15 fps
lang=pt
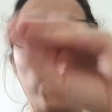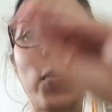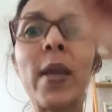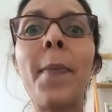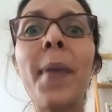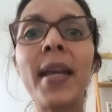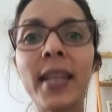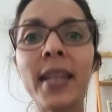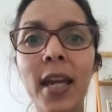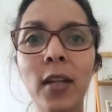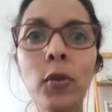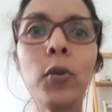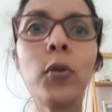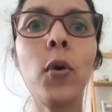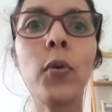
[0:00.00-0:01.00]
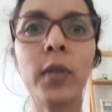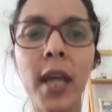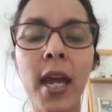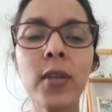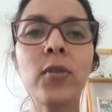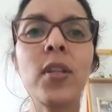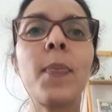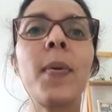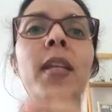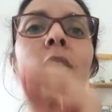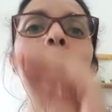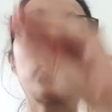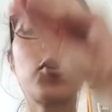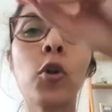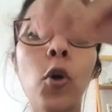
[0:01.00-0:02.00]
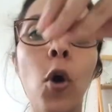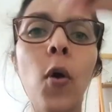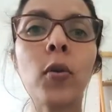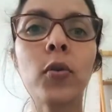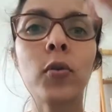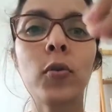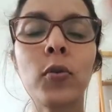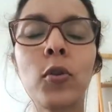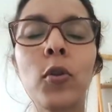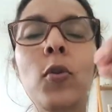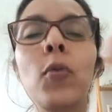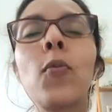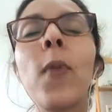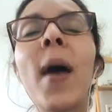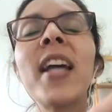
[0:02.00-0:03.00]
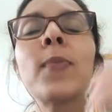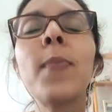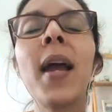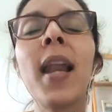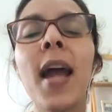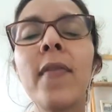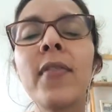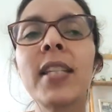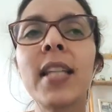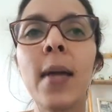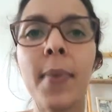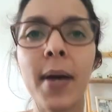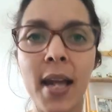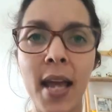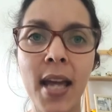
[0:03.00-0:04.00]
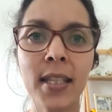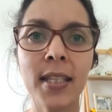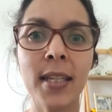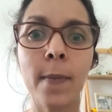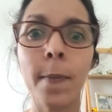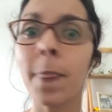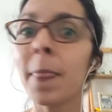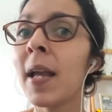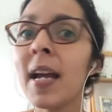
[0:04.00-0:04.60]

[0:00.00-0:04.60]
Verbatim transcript: Dependendo do contexto, dependendo de, co, de com quais palavras ele aparece,